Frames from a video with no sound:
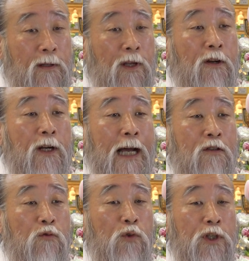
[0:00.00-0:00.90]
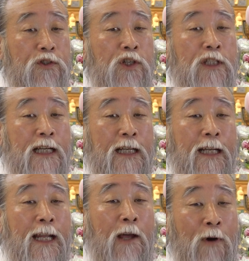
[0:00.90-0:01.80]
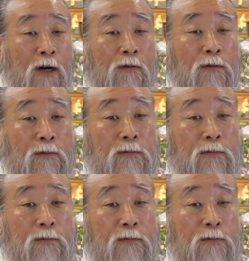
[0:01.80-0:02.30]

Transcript: 이걸 가지고 우리는 성장을 해왔고